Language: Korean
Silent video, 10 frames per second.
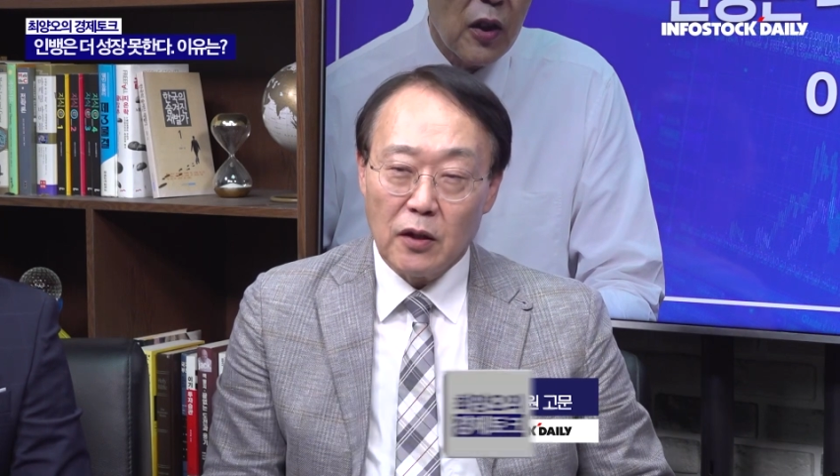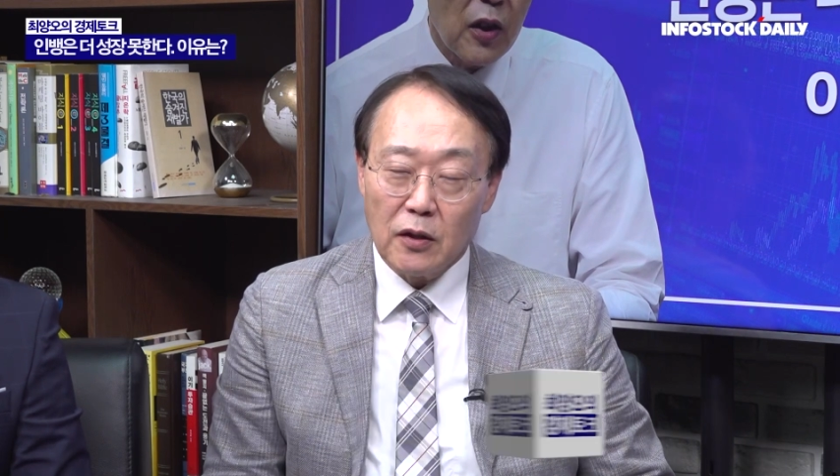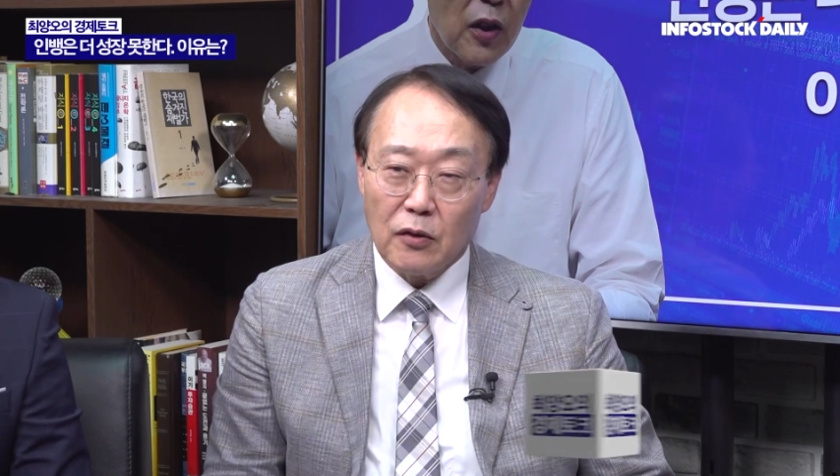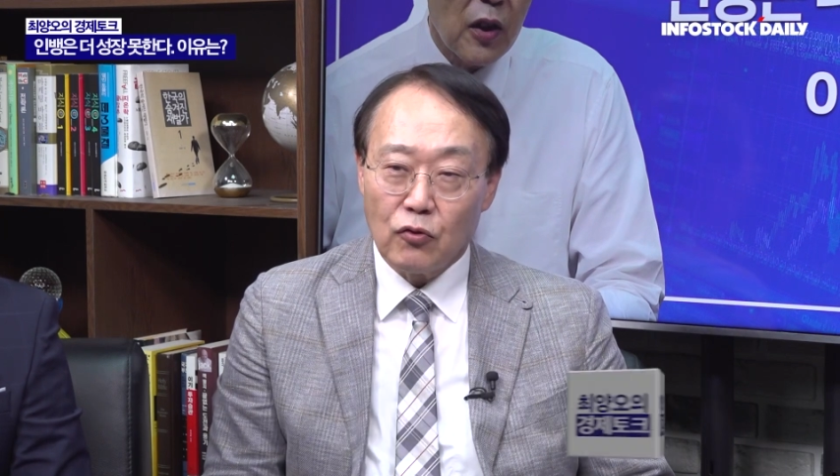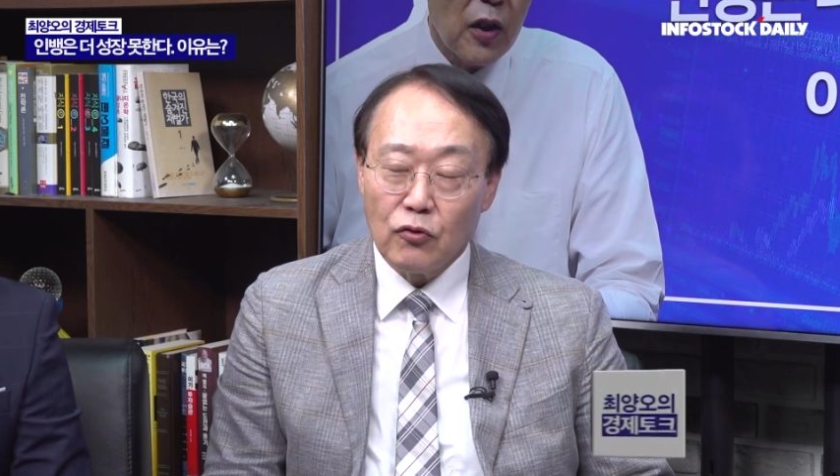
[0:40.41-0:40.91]

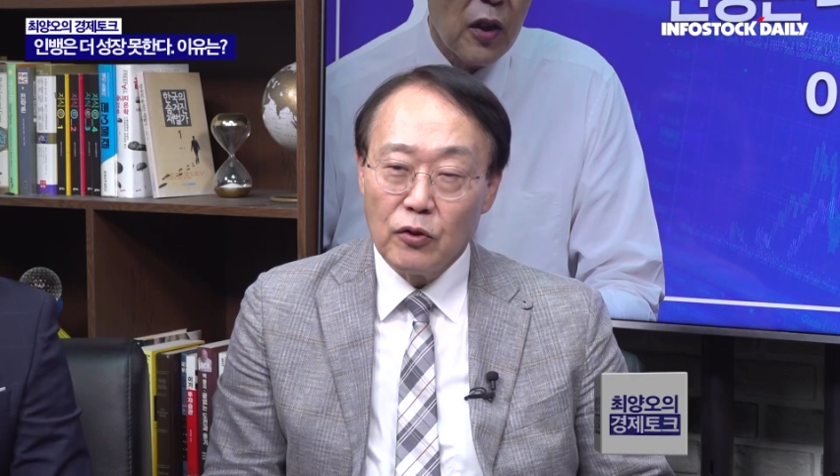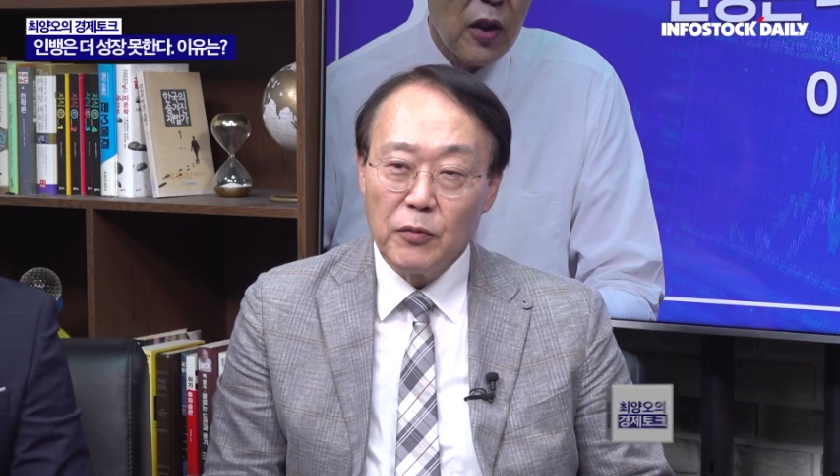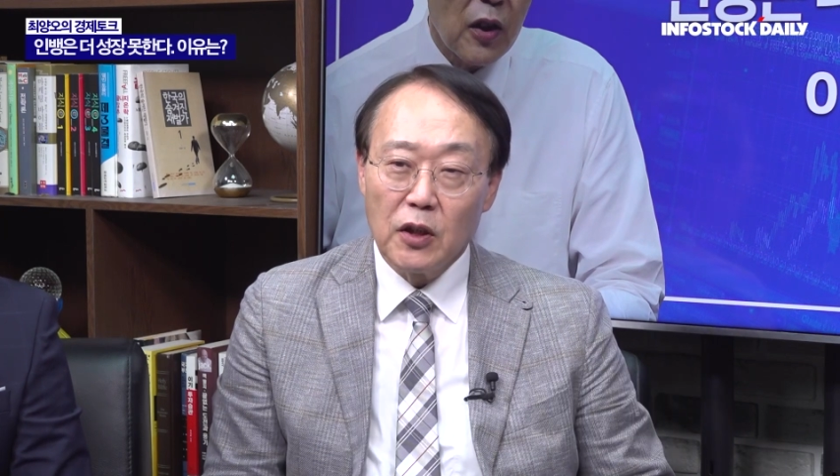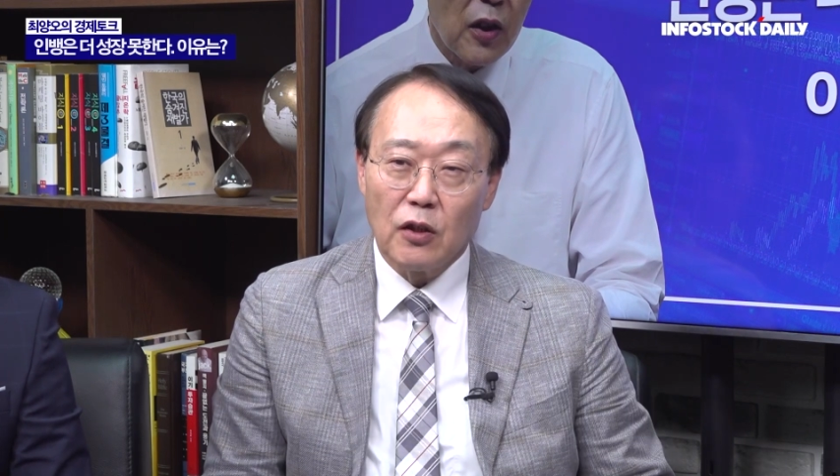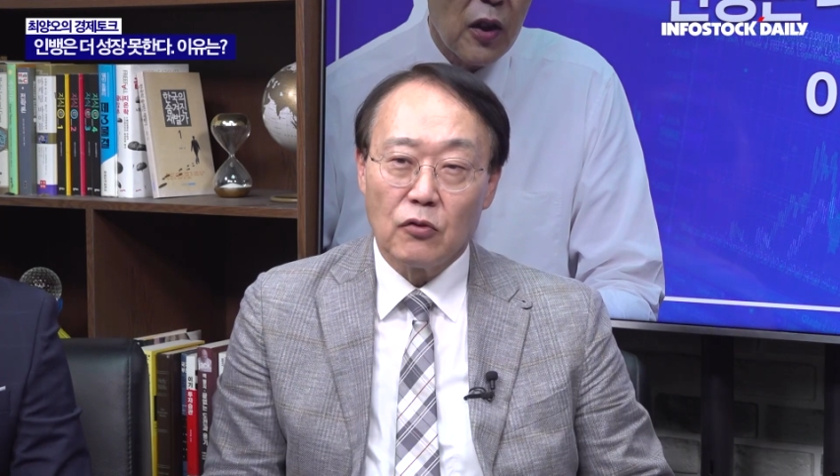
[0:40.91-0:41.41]
이게
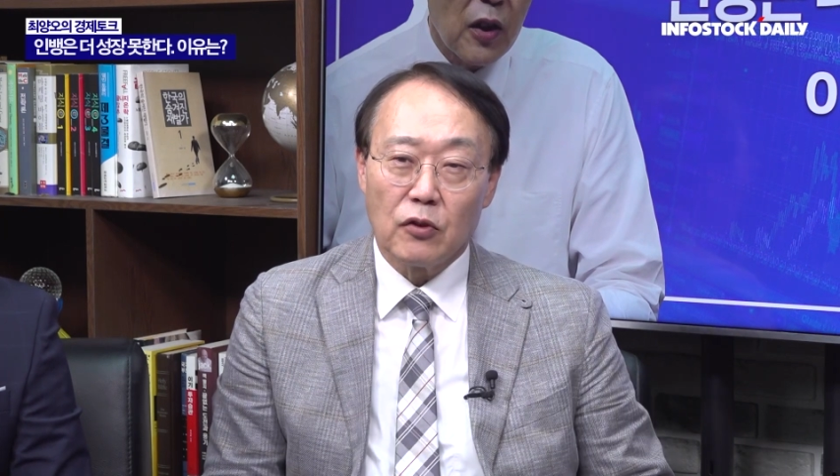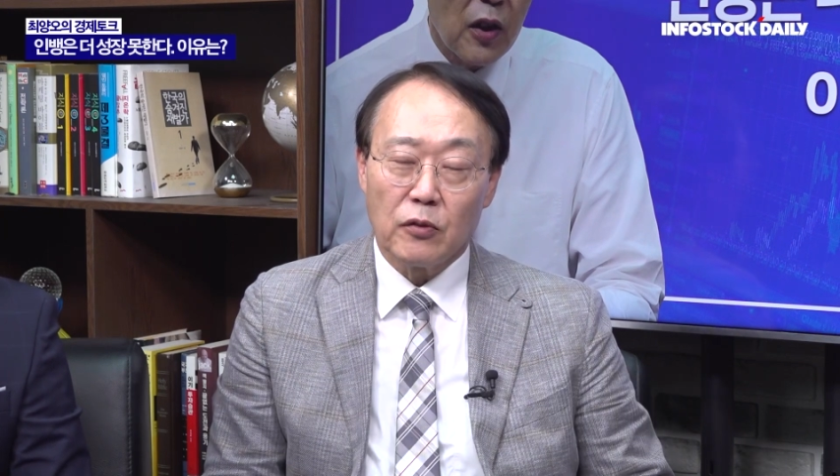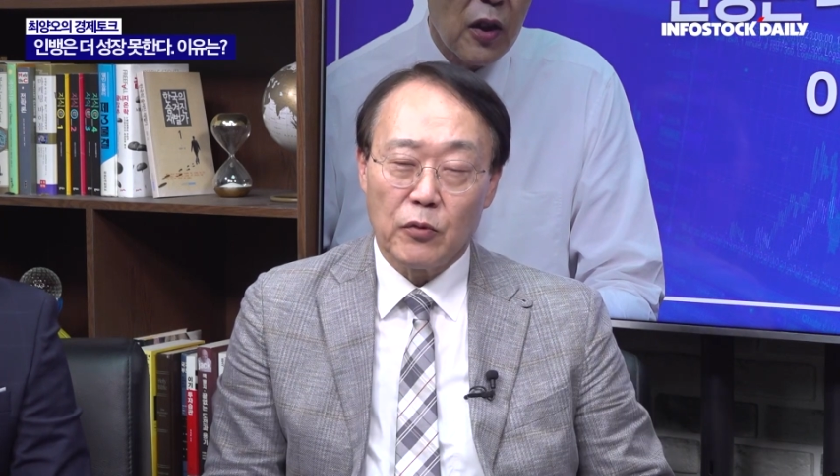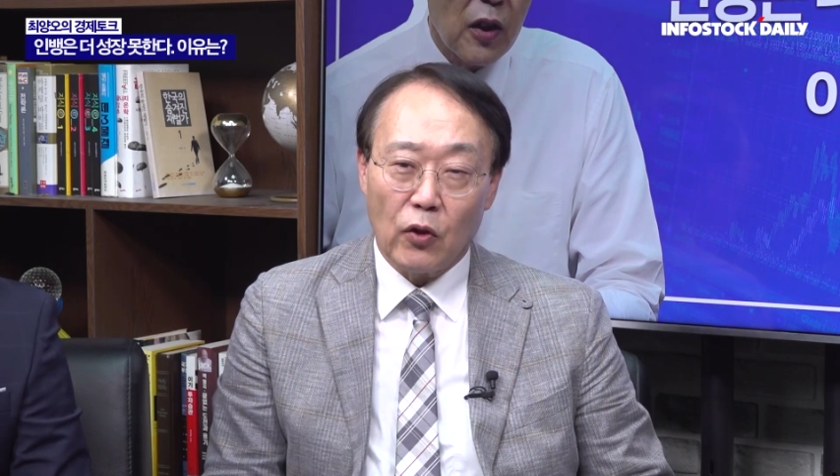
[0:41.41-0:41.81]
중금리 대출 지금